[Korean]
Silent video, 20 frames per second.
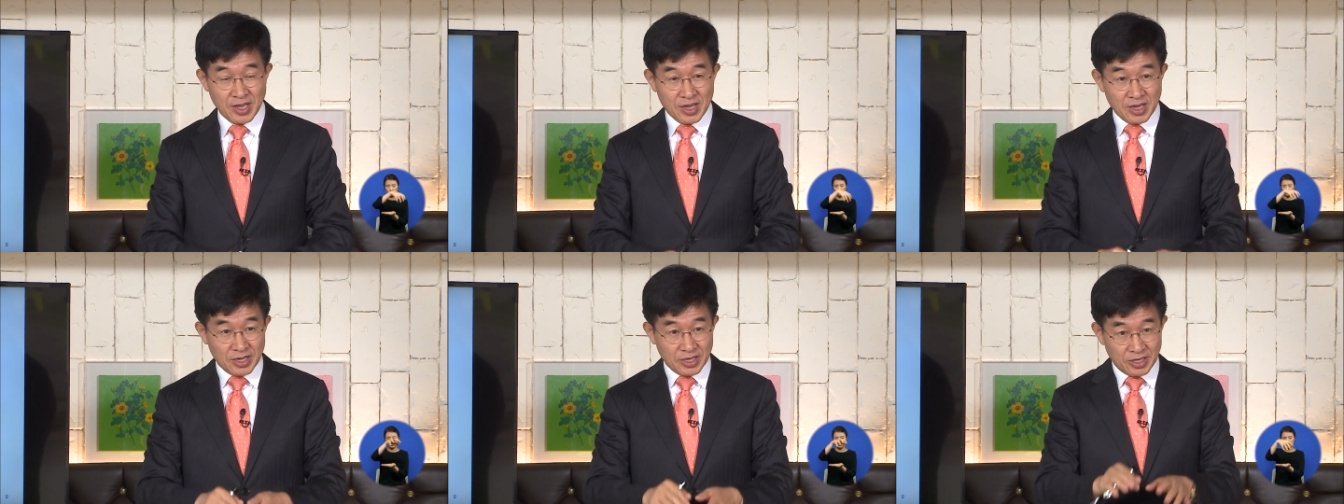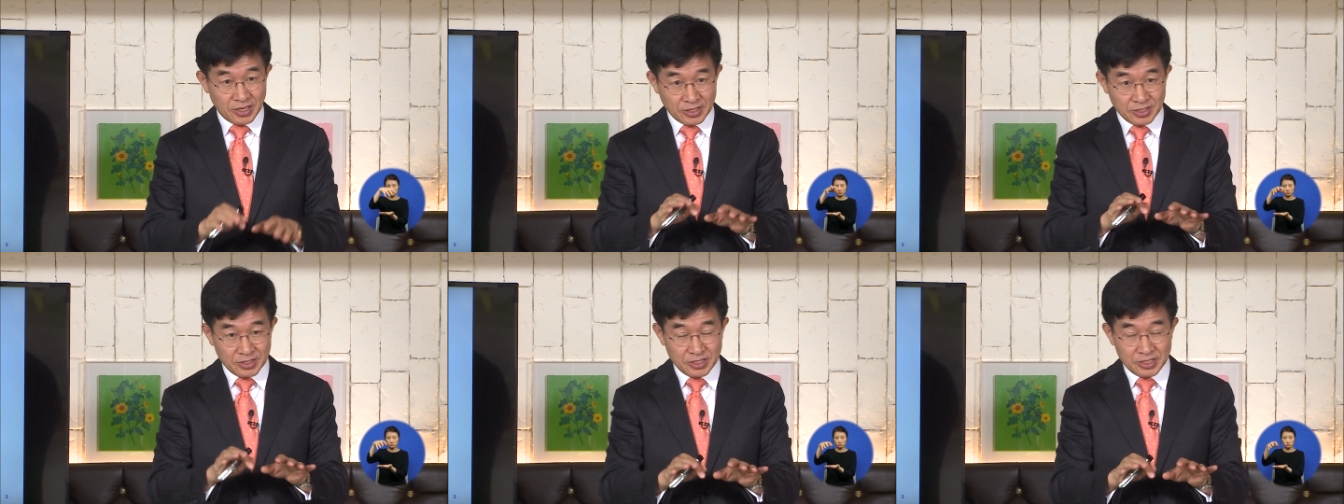
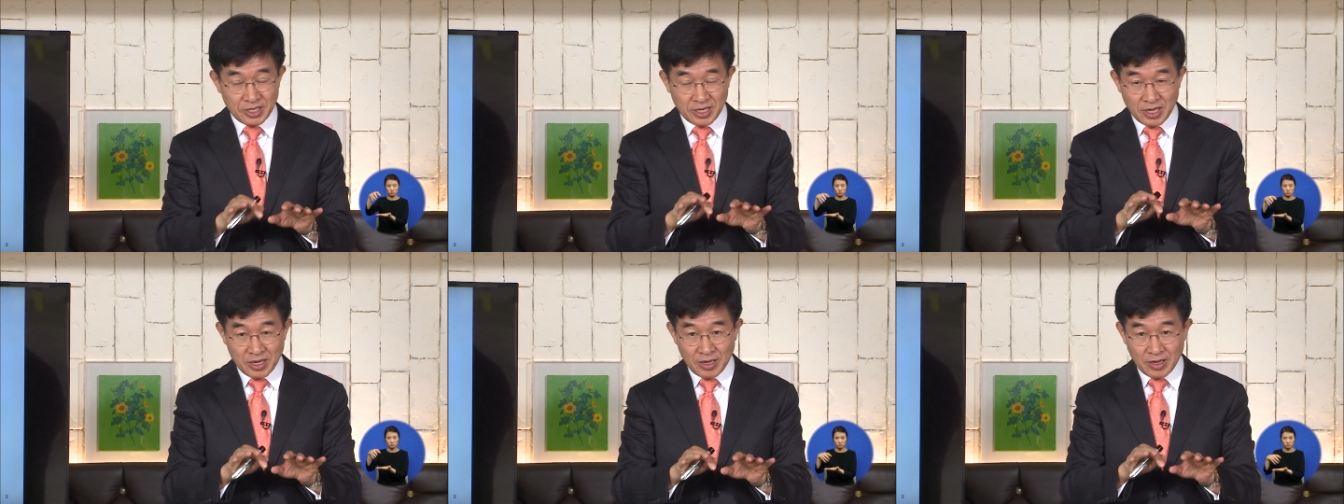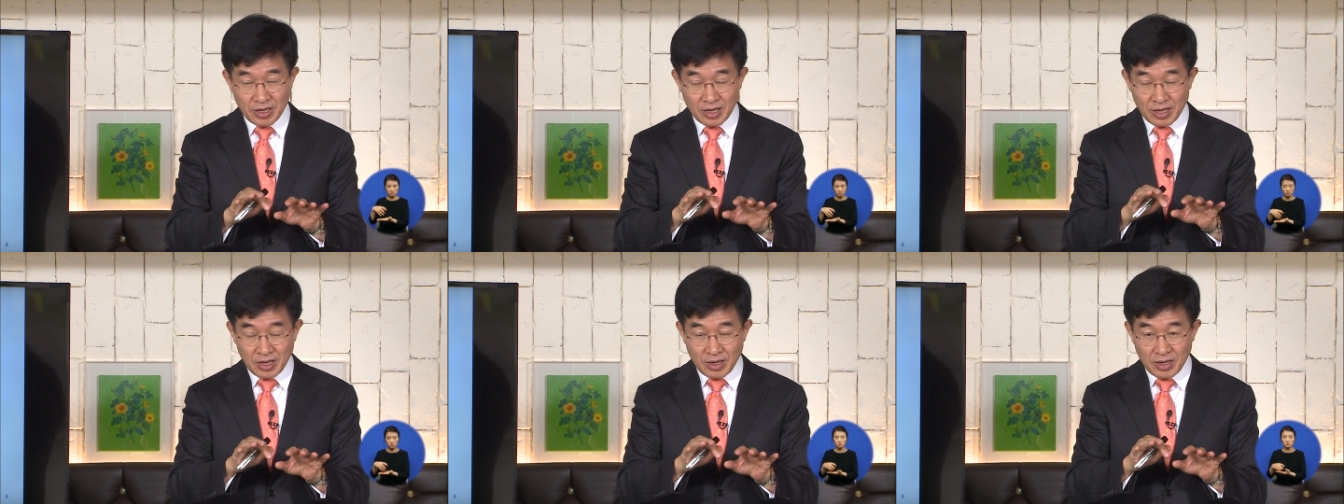
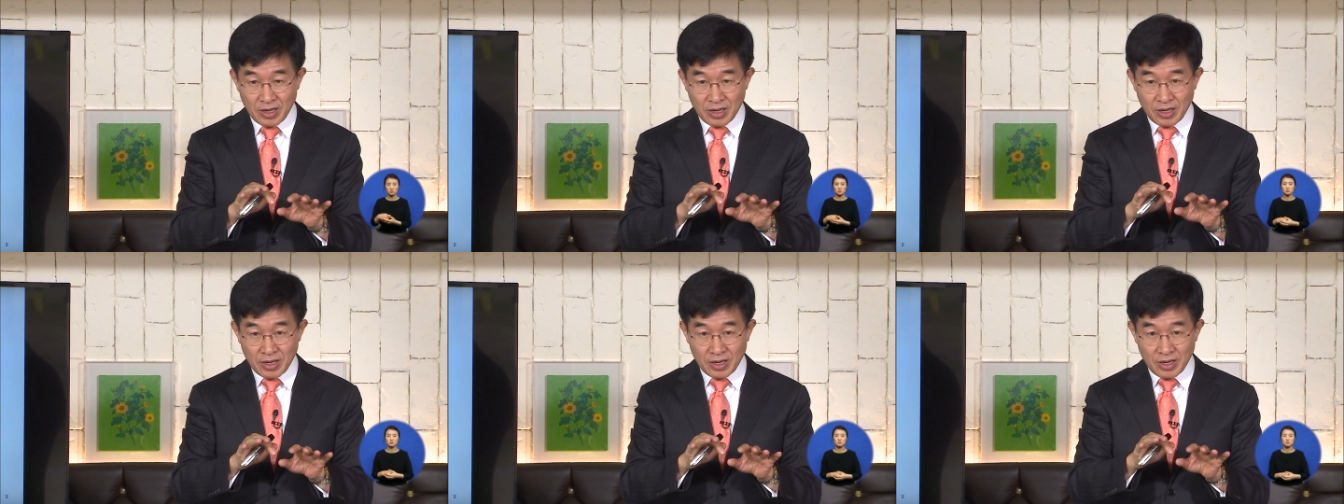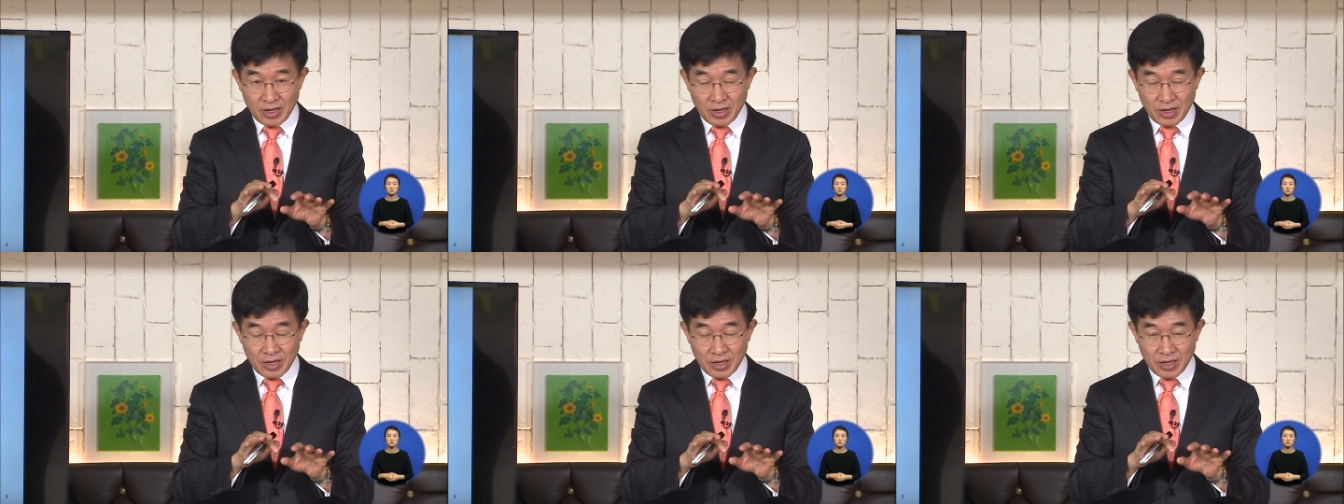현재
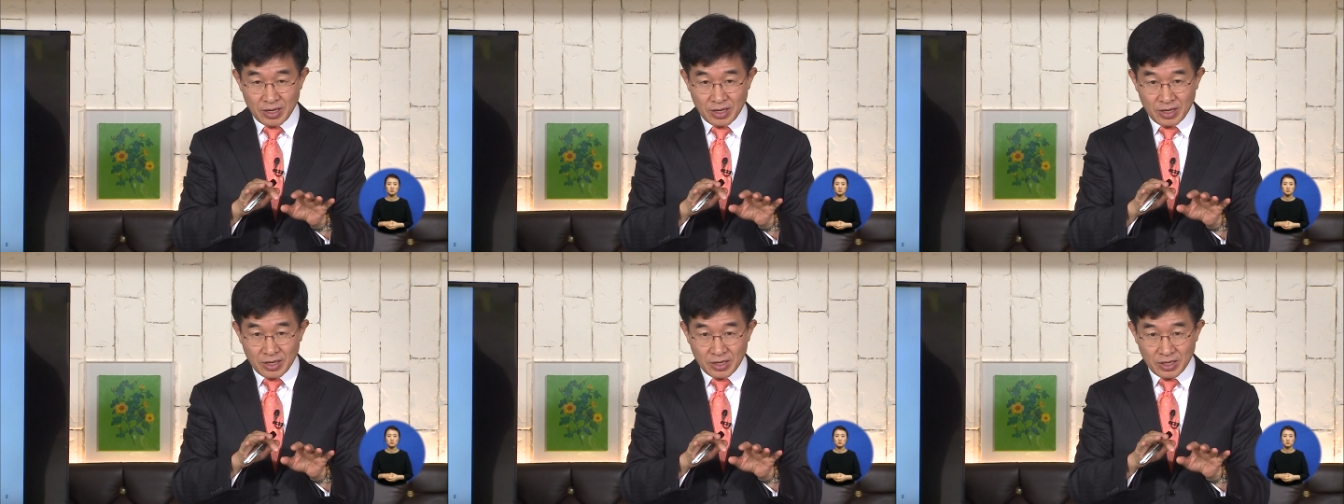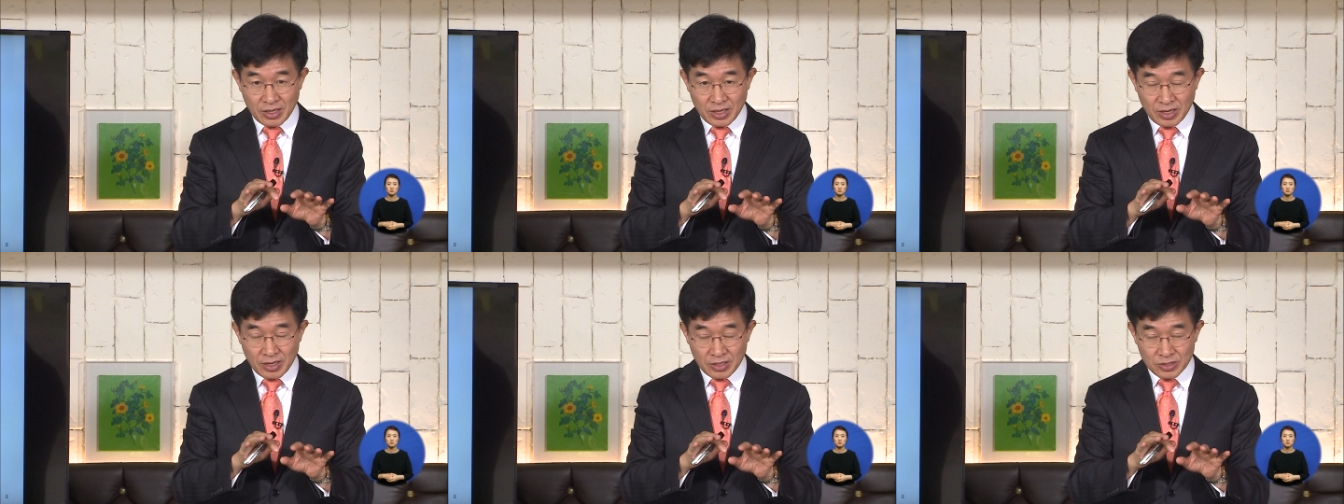
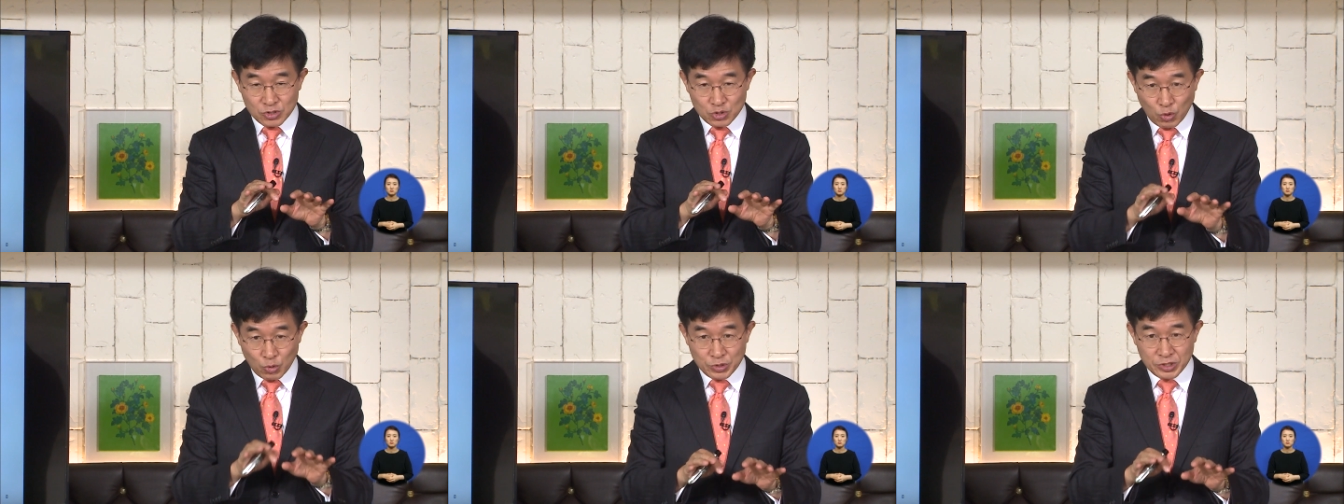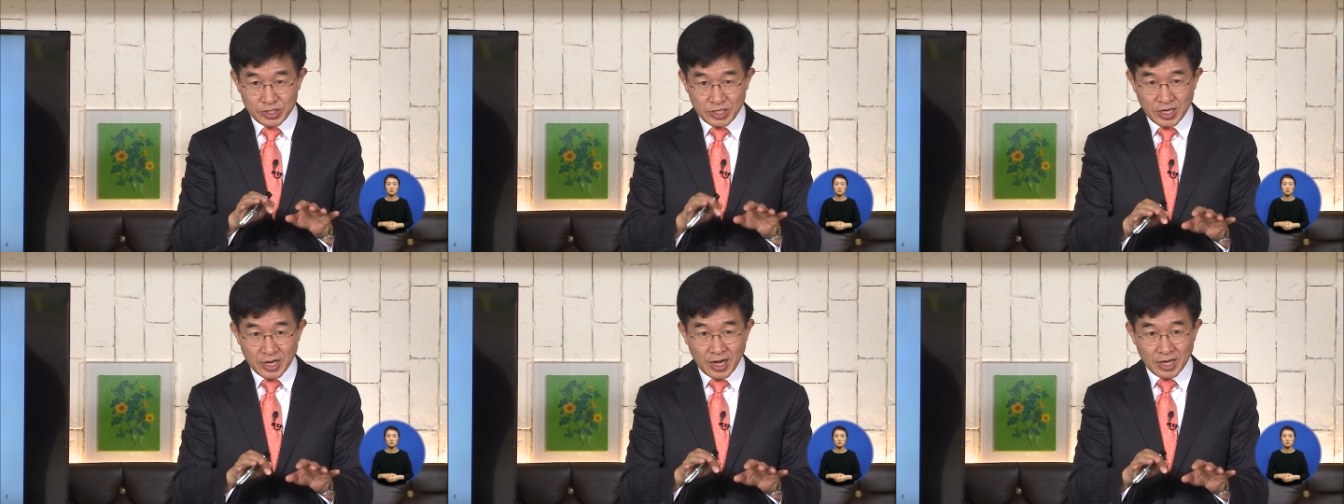
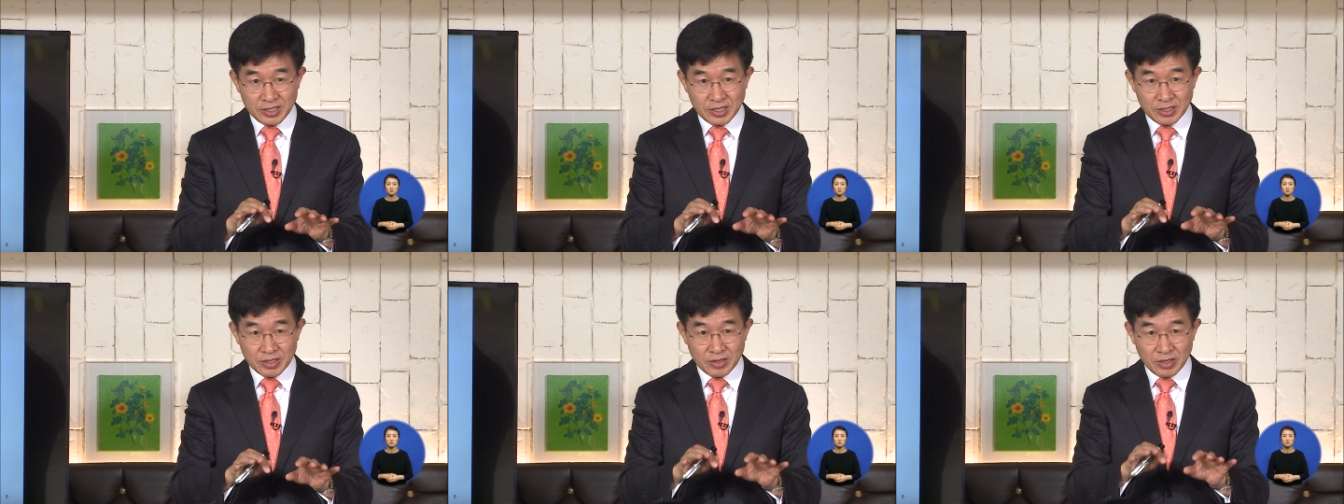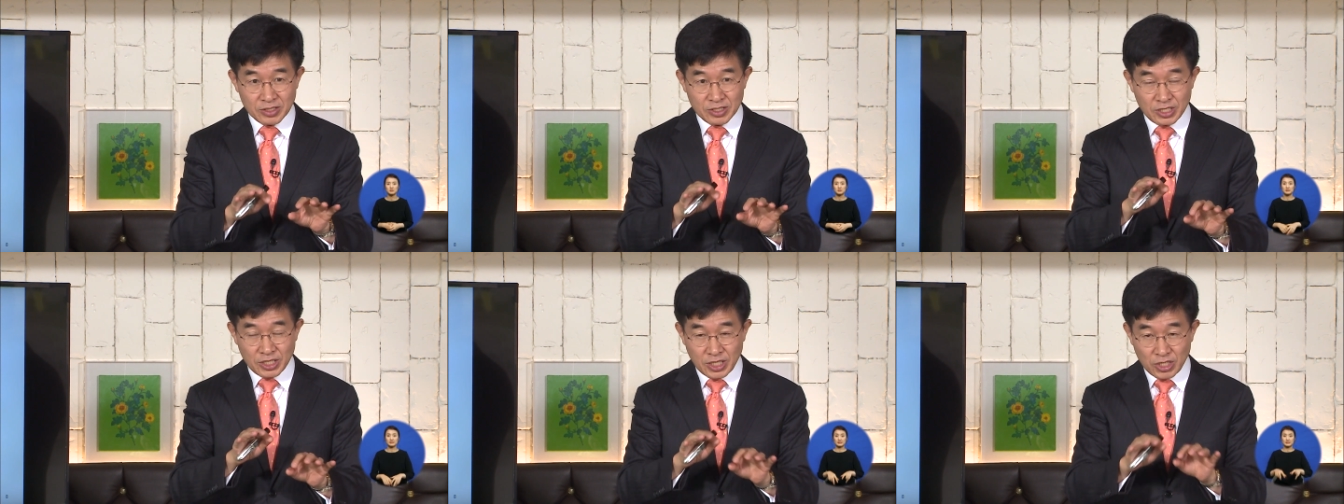존재하는
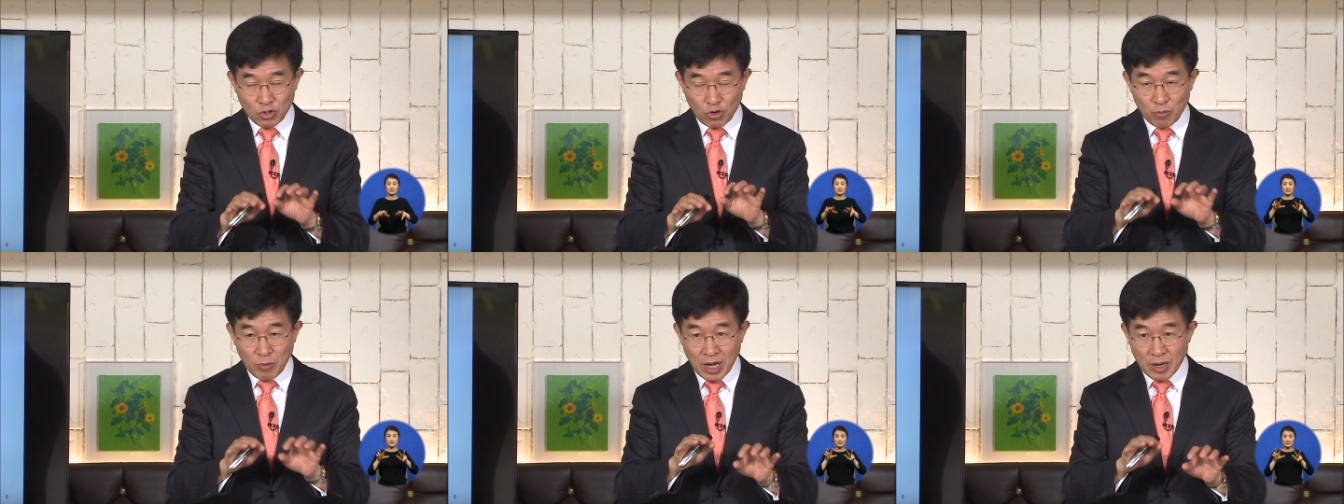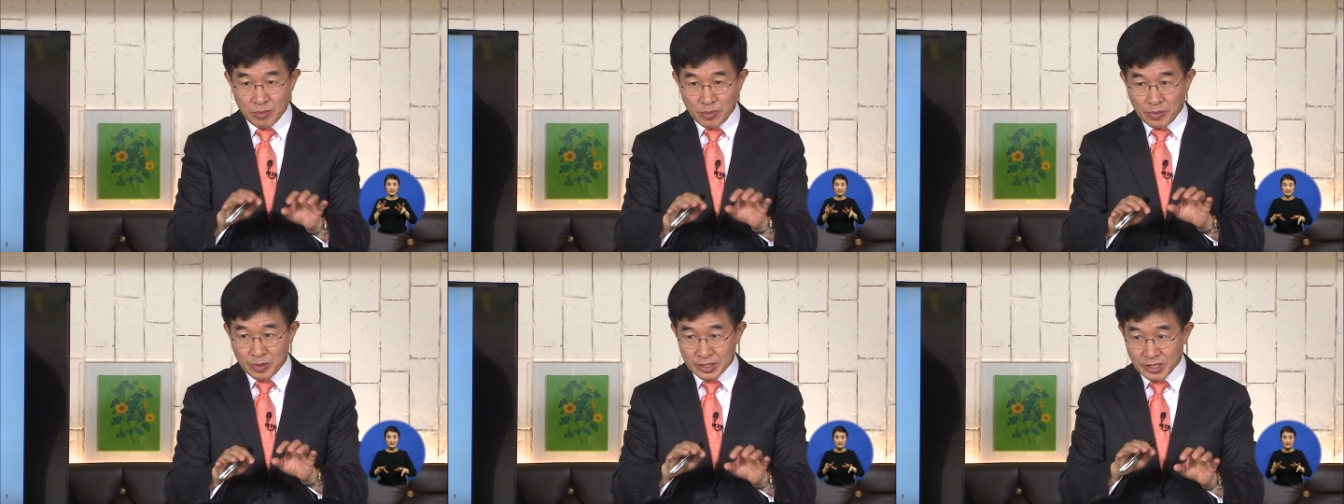치료
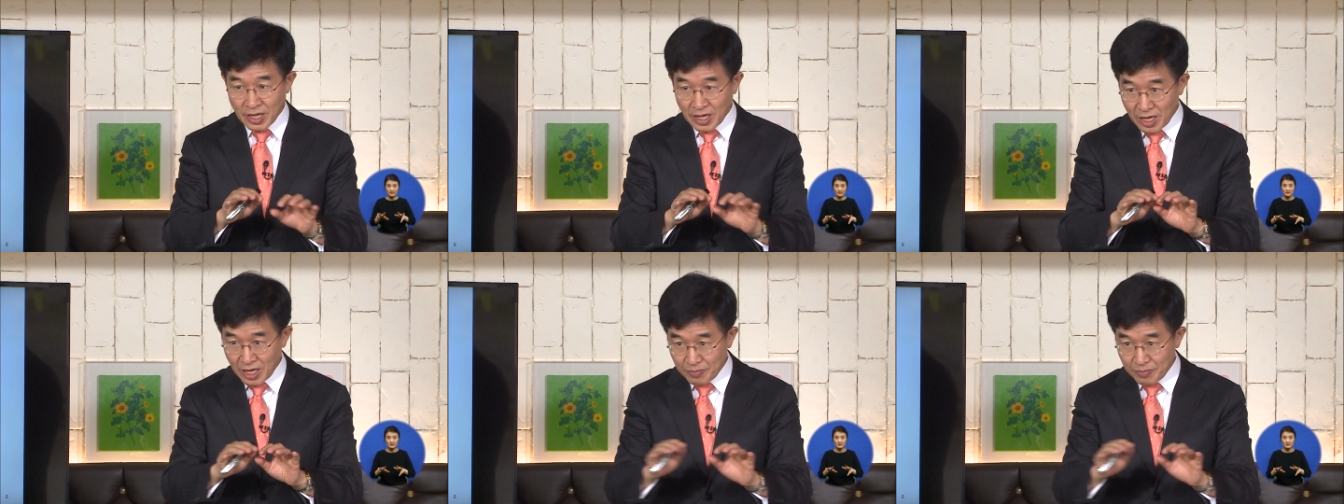방법을 다